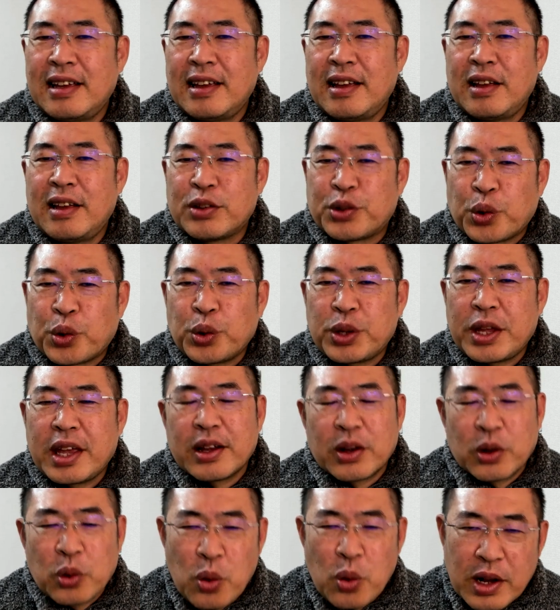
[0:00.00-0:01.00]
そこで
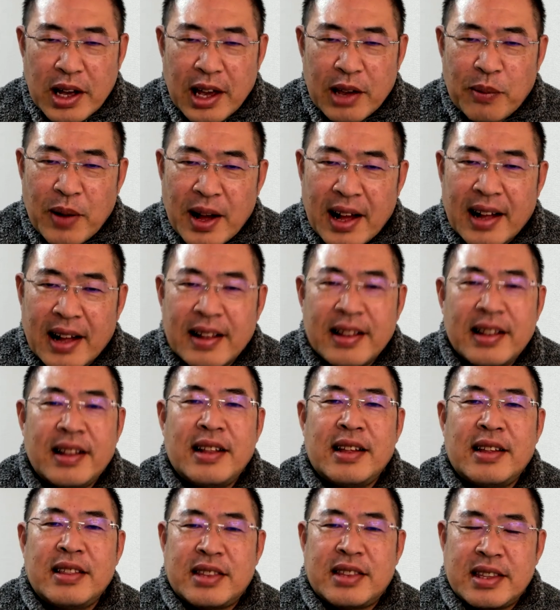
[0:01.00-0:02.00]
今回は
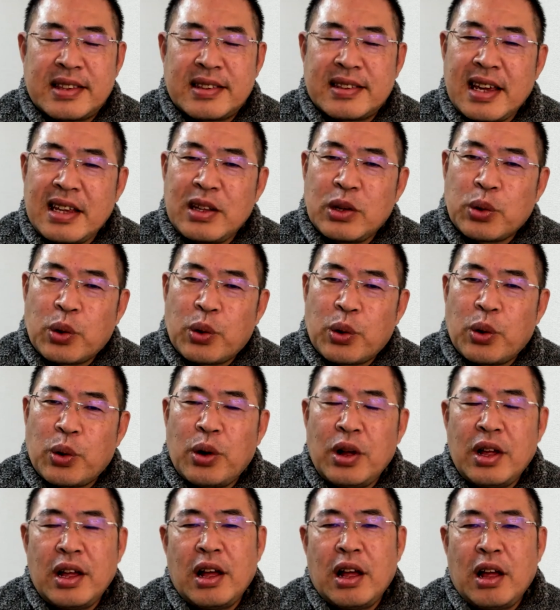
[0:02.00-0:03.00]
実際のところ
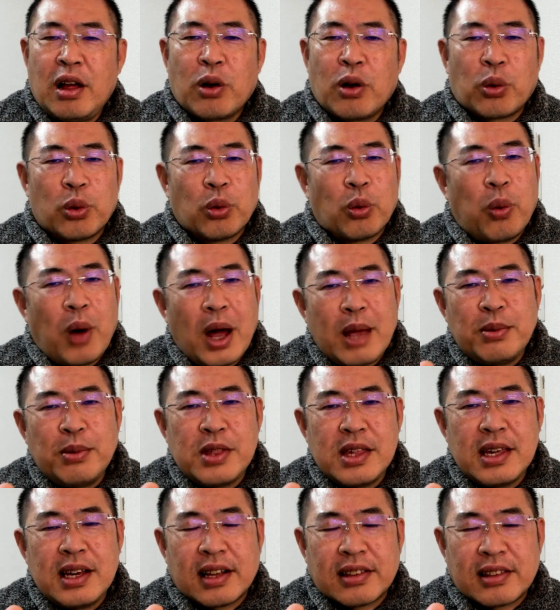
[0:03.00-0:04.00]
この
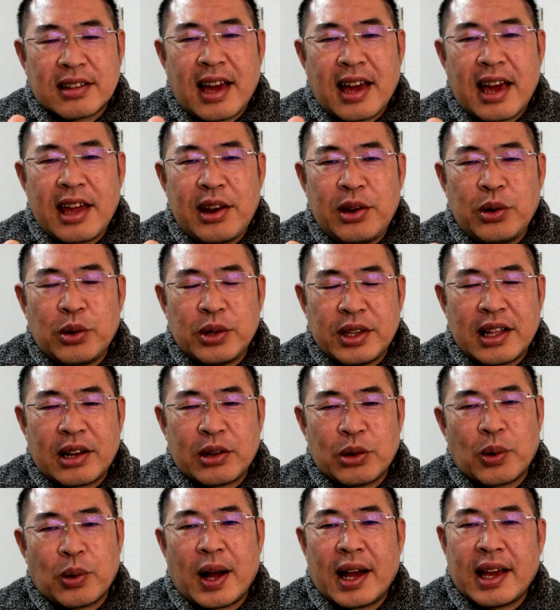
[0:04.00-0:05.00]
5G が使えるようになる
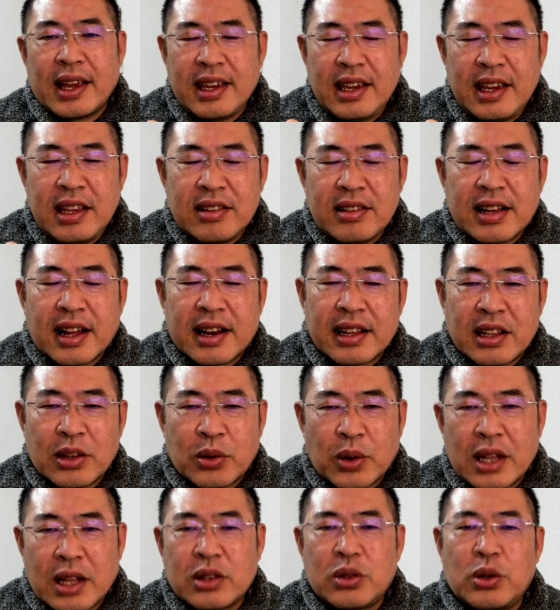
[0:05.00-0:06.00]
のはいつからなの
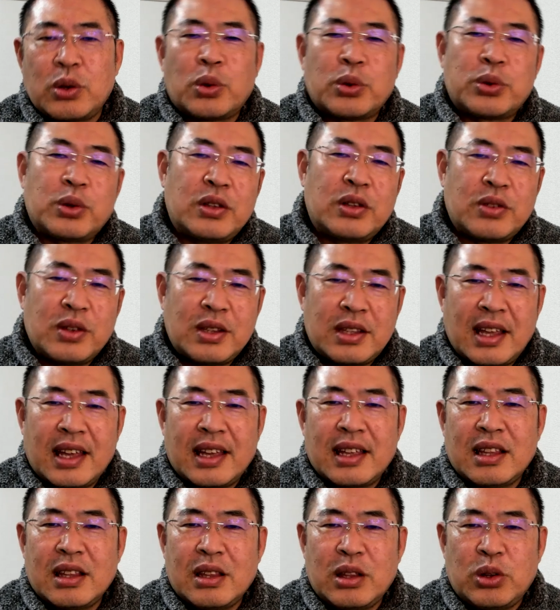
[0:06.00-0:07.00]
かということについて
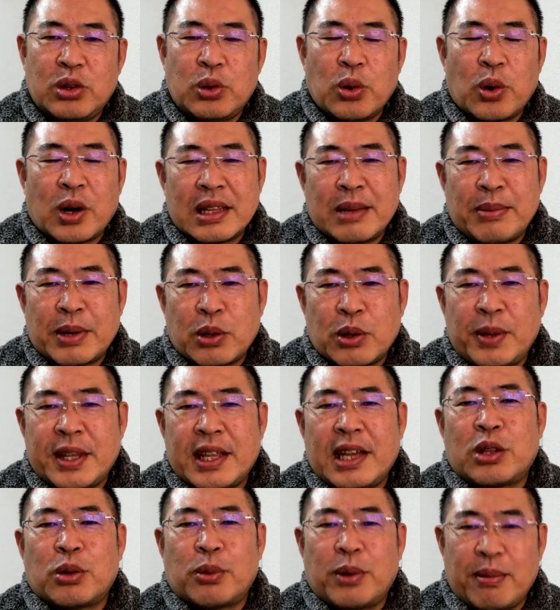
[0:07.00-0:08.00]
動画でまとめた
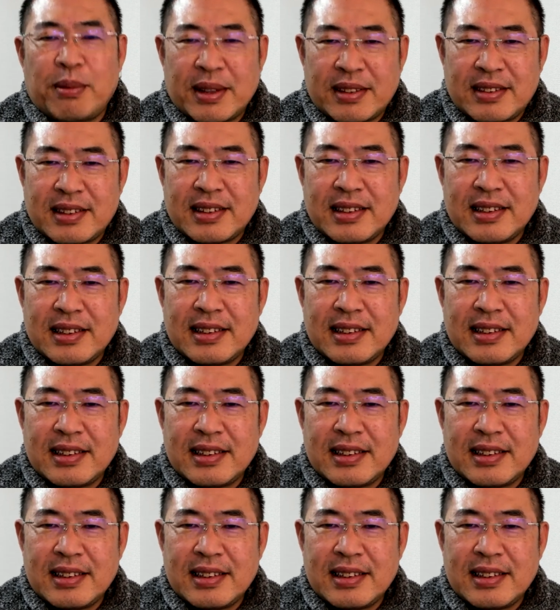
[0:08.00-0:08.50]
いと思います。